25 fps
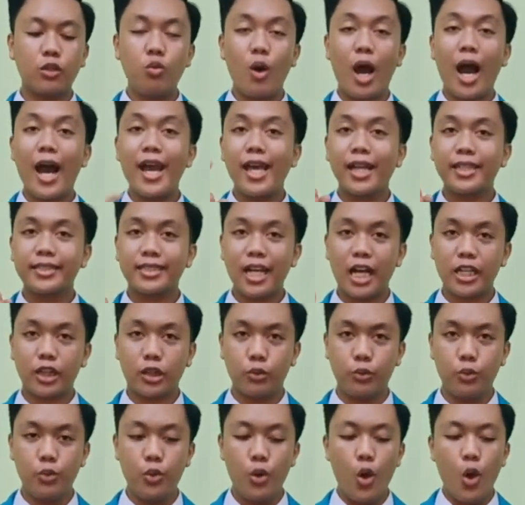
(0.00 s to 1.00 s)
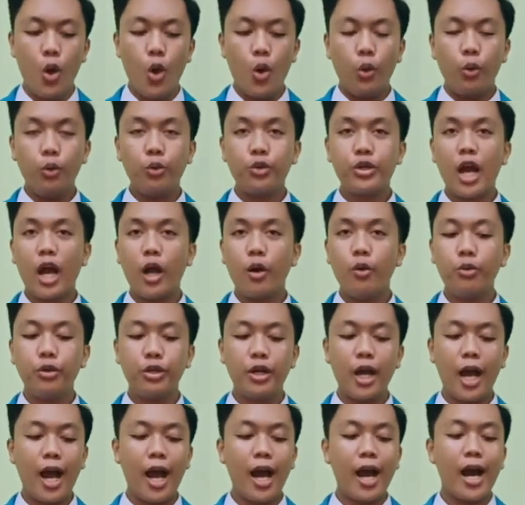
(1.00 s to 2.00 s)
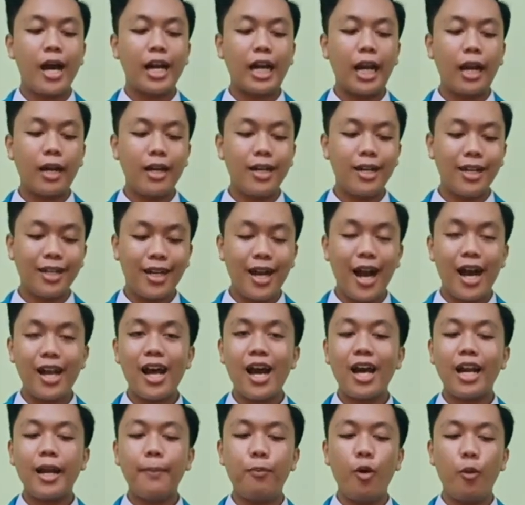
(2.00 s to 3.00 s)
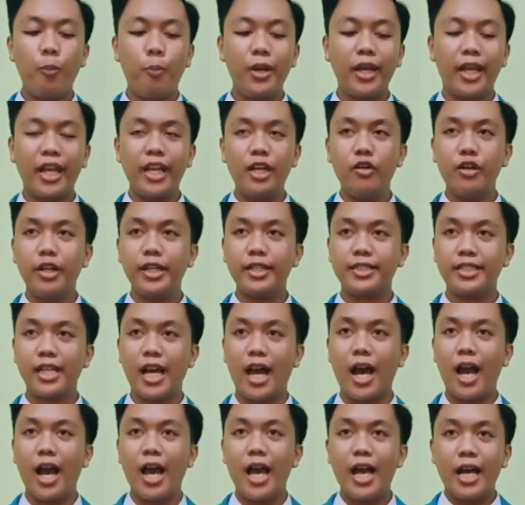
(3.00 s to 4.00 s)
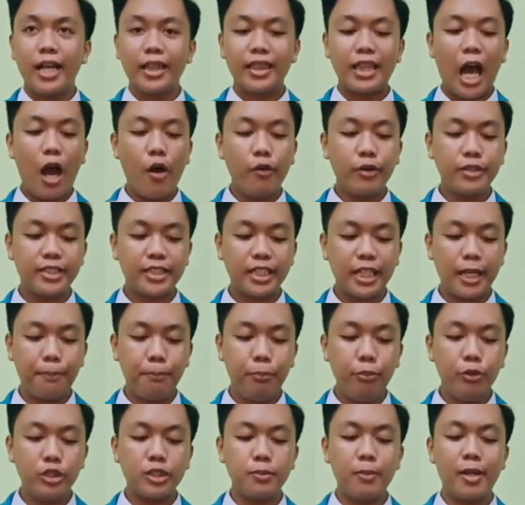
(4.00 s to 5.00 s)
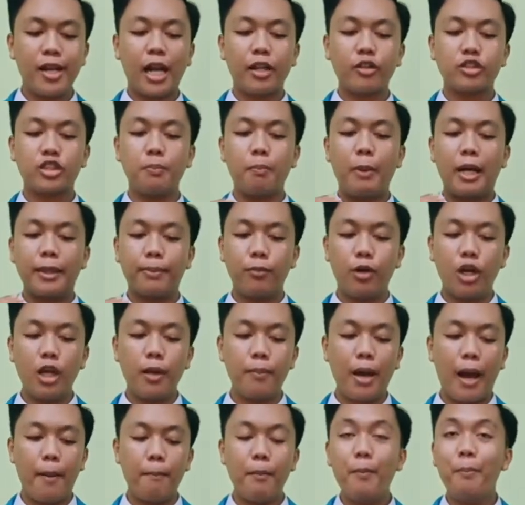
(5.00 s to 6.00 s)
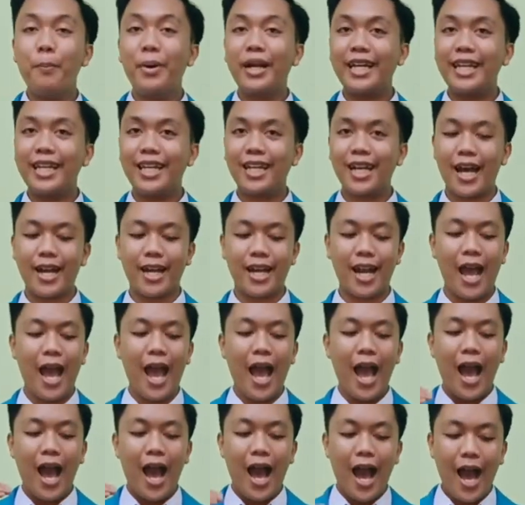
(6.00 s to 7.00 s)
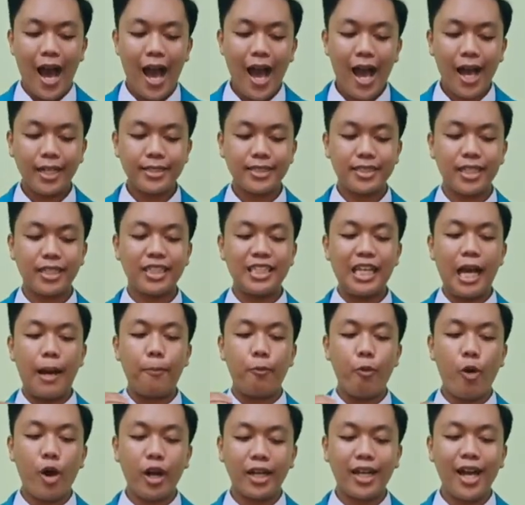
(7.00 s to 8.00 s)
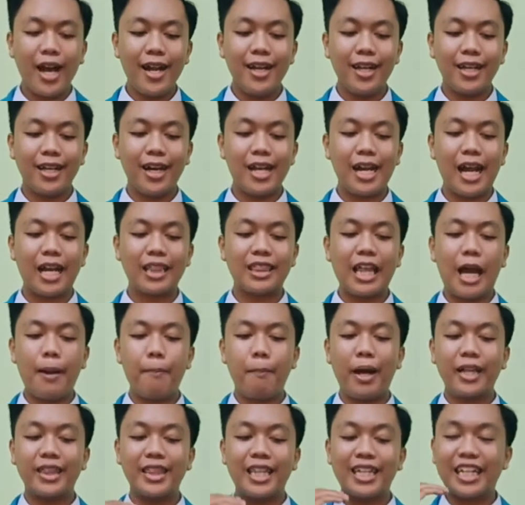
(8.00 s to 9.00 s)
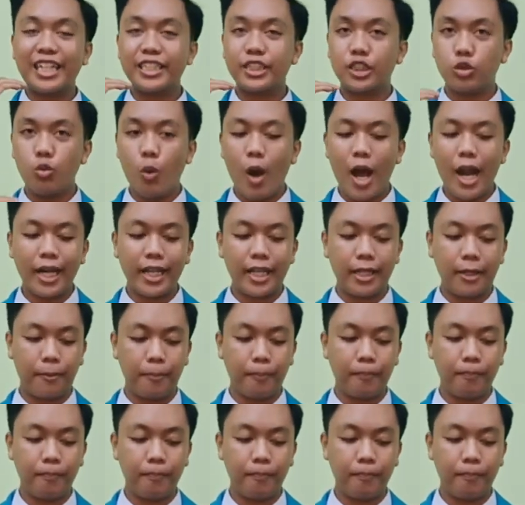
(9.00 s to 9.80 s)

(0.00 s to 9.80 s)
ayat 1 Undang-Undang Negara Republik Indonesia tahun 1945 memberikan hak setiap warga negara tanpa terkecuali.